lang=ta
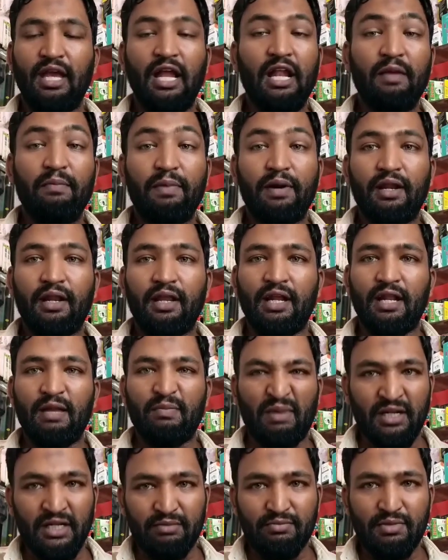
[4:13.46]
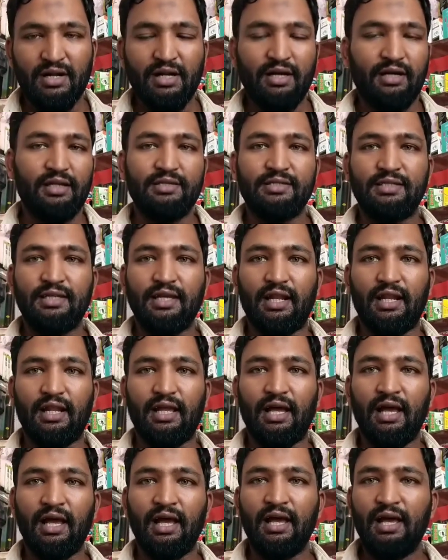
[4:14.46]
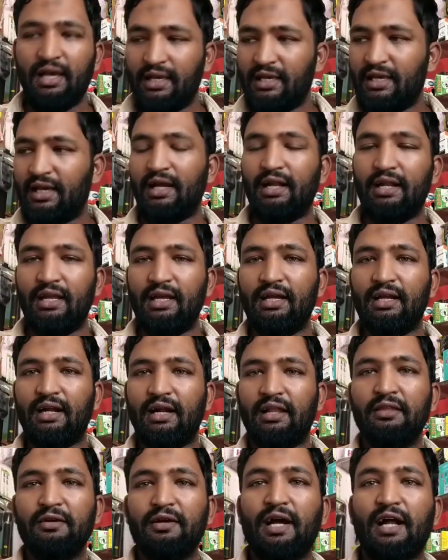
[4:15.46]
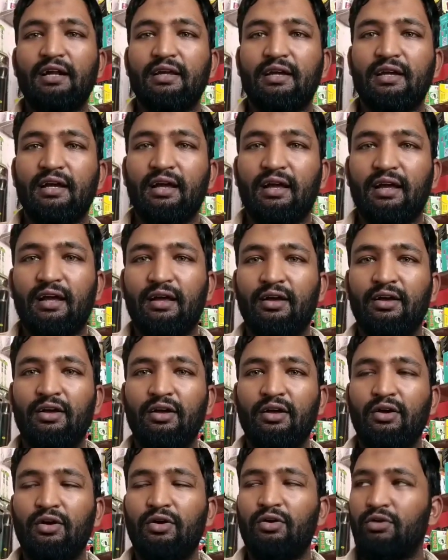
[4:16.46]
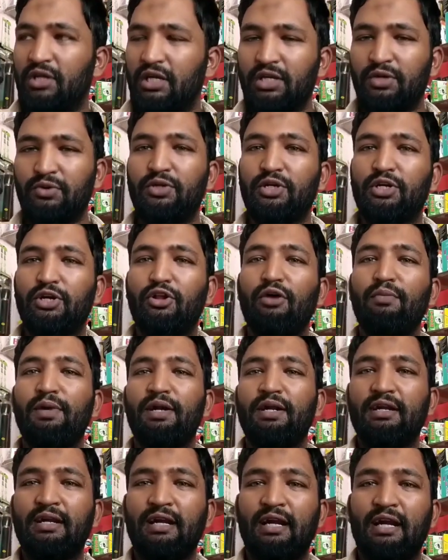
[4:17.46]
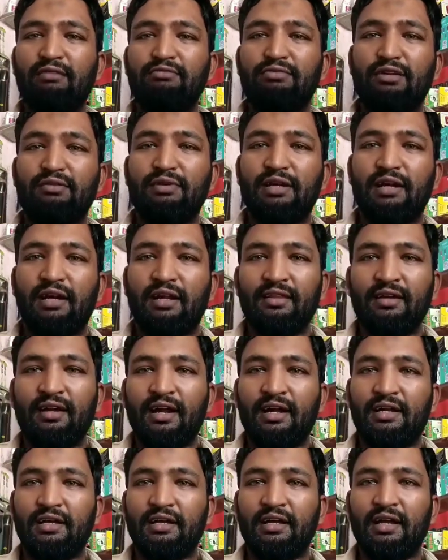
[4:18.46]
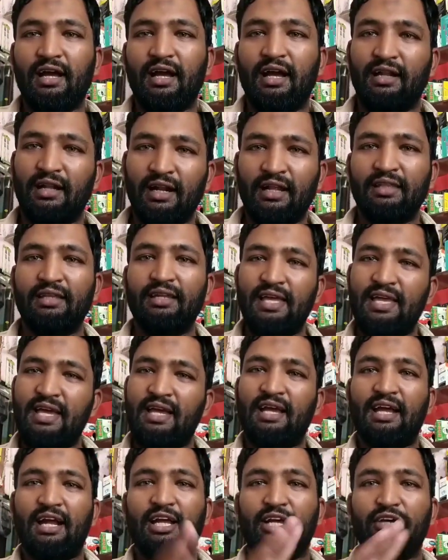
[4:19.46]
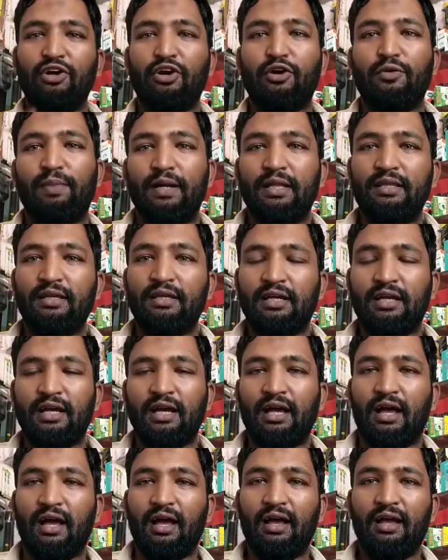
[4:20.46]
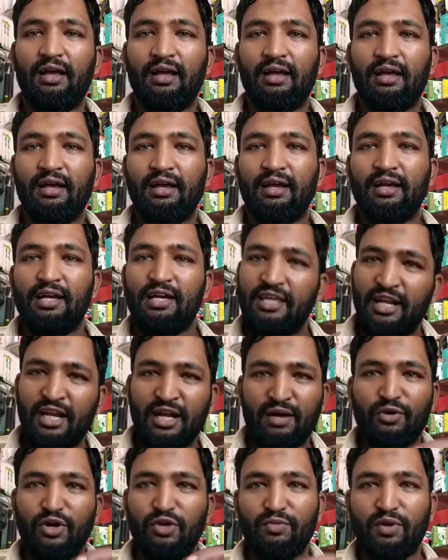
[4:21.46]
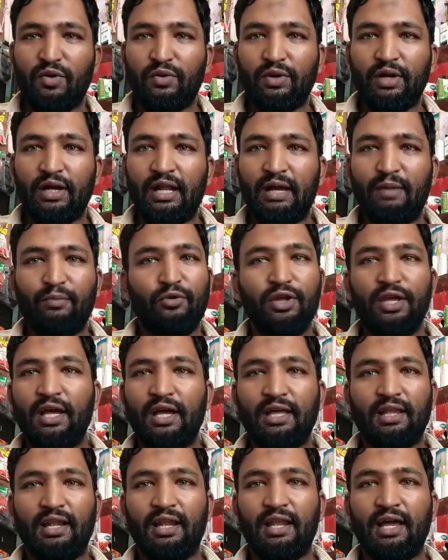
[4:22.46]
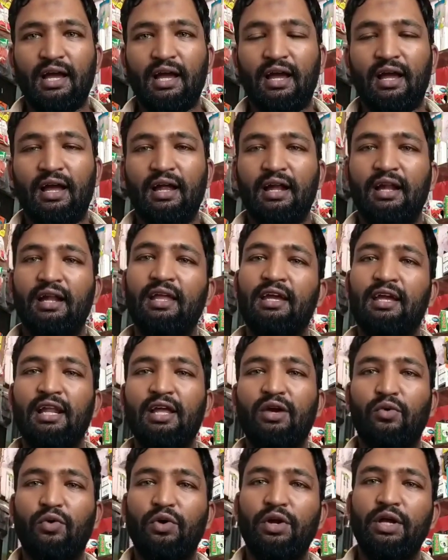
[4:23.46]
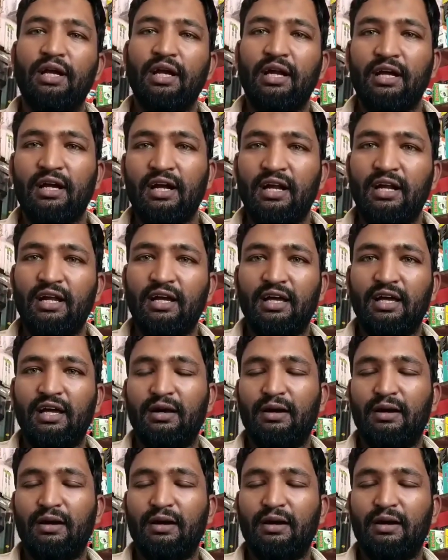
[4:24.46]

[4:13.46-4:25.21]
கேள்வி பண்ணுறீங்களே மட்டமான அரசியலில் எங்கே நீங்கள் நடந்து காட்டுங்க ஒரு இருபது கிலோமீட்டர் நடைபயணமாக நடந்து காட்டுங்க நடந்துட்டால் எங்கே கிடைக்குதோ அங்கே படுத்துக்குங்க இருக்க முடியுமா உங்களால் இல்லை நீங்களே கோடிக்கணக்கான